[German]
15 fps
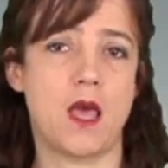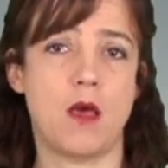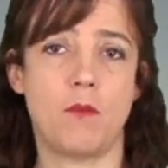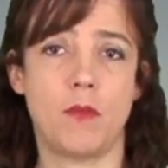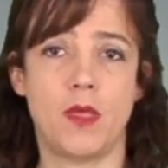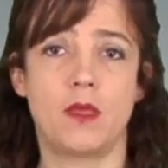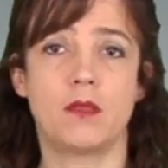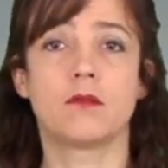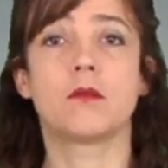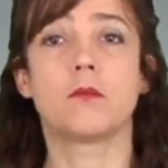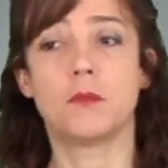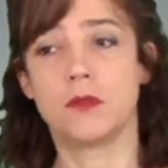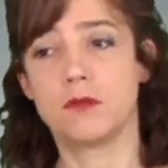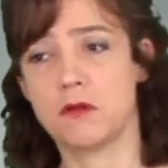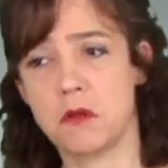Der Weg zur
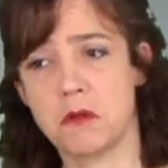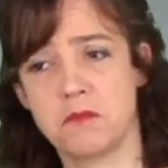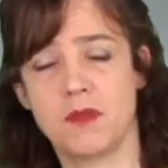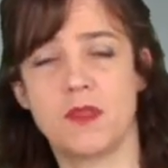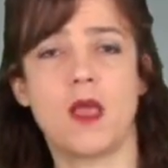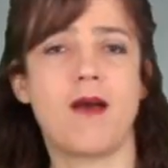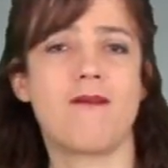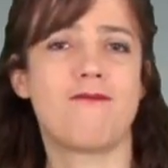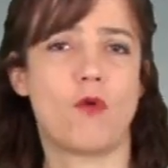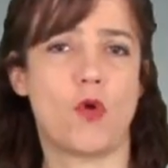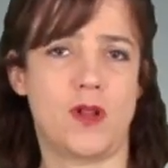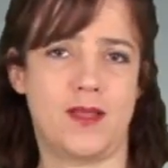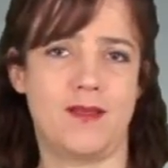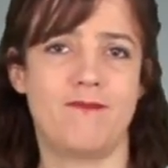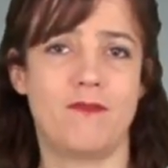echten
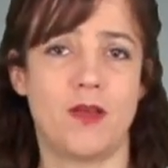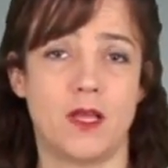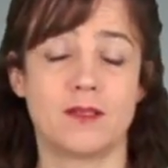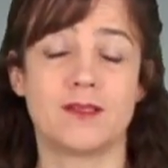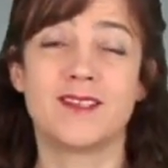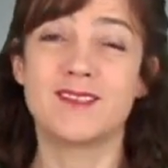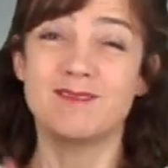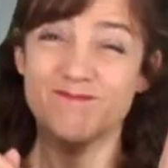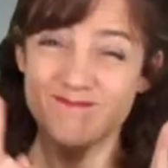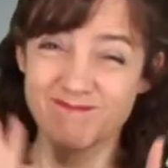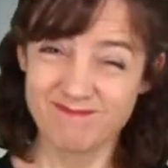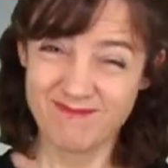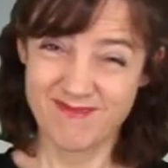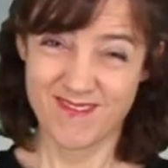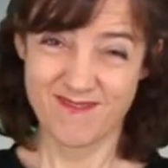Gleichstellung ist noch weit.
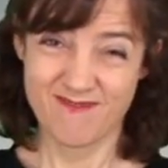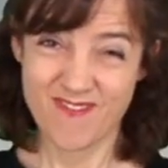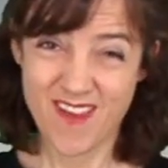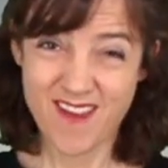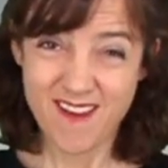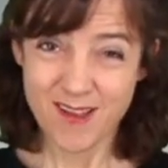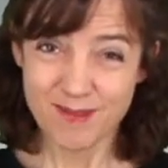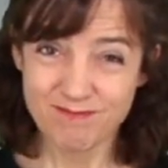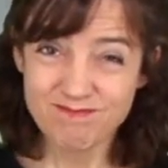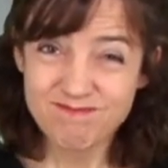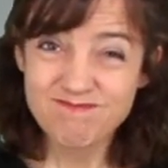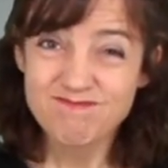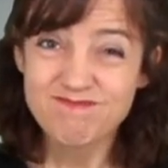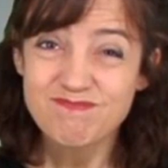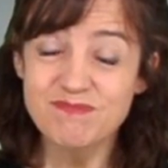Annemarie
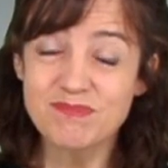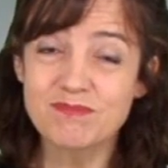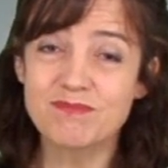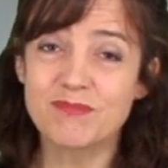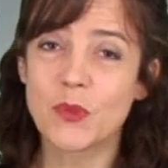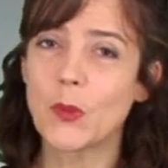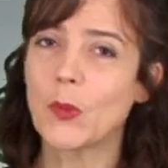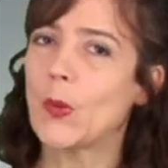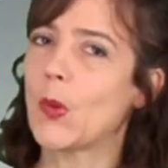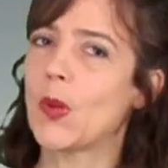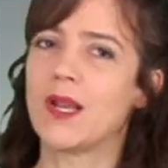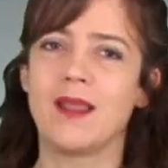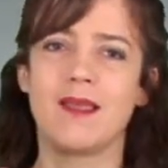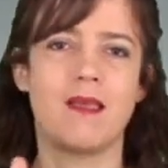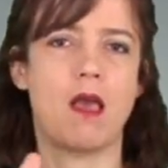Renger kann
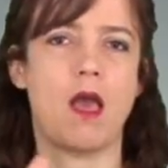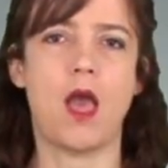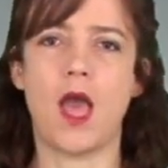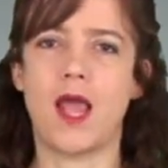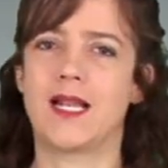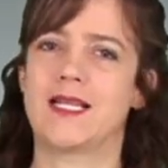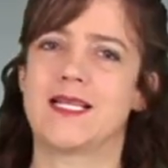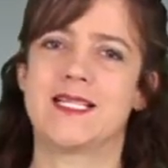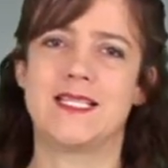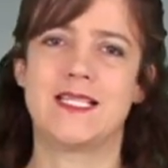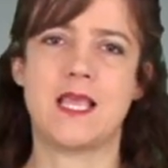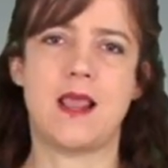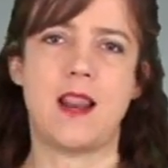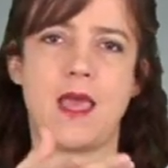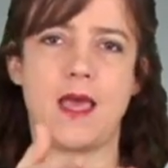uns aber mit
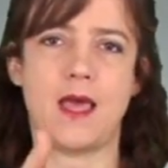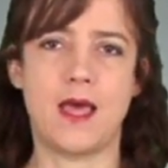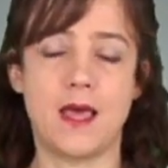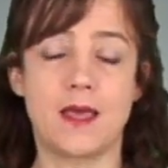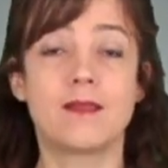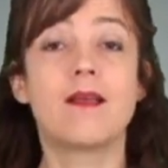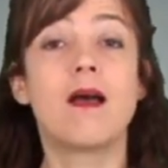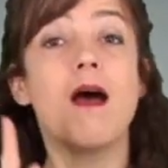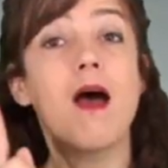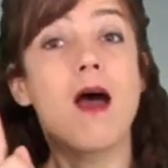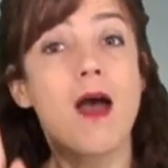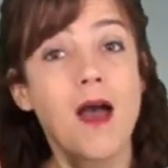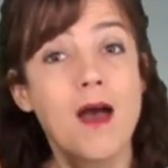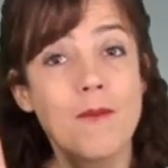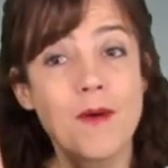ihrer
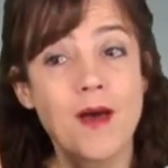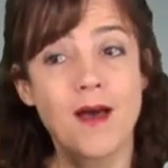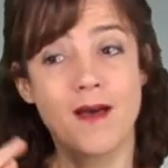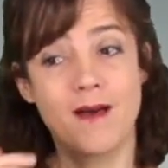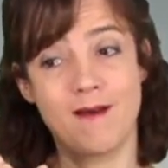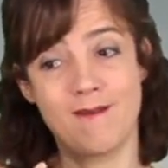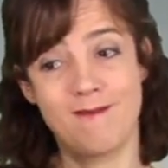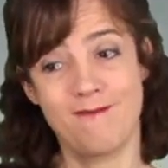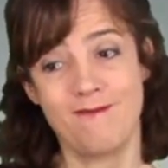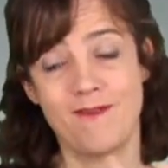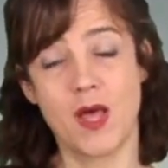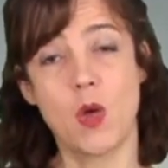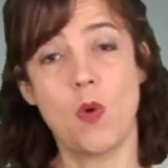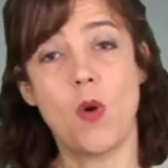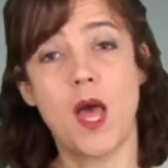Beharrlichkeit Vorbild
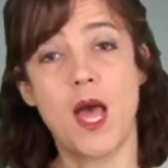sein.